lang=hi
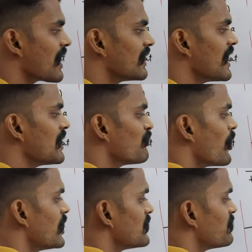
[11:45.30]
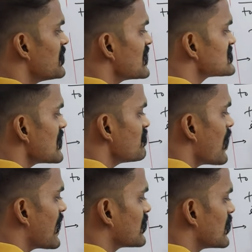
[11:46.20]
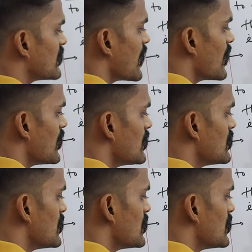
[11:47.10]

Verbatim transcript: क्या करना है एक पॉइंट बी ऐसा मार्क करना है